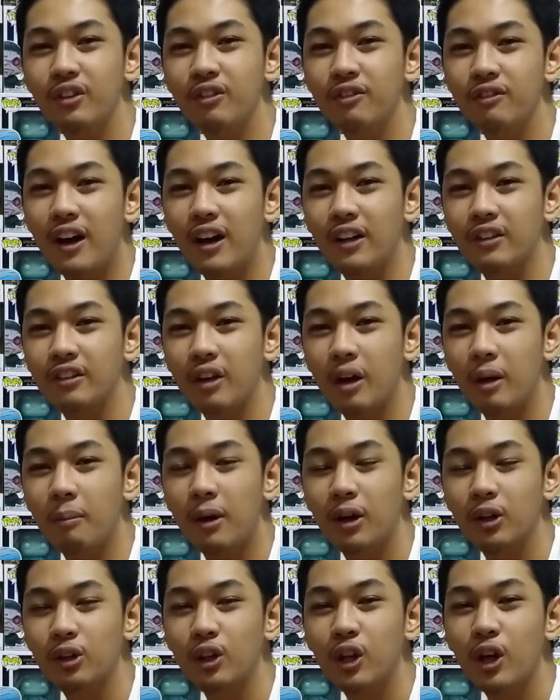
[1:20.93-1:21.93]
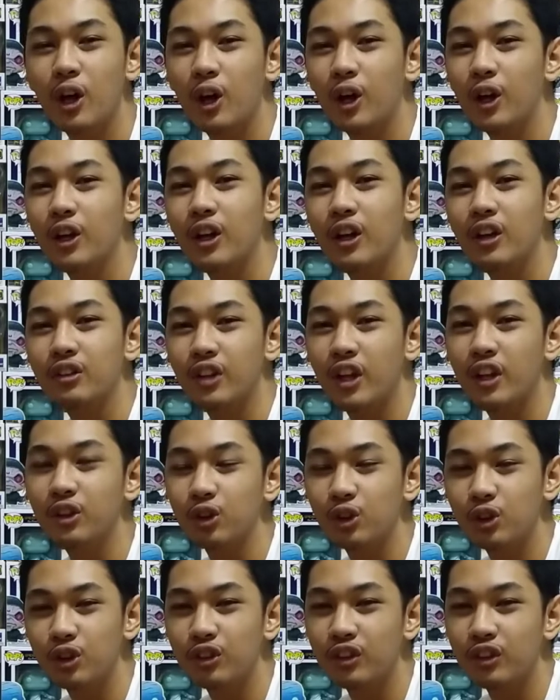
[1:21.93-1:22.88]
and facts about saan,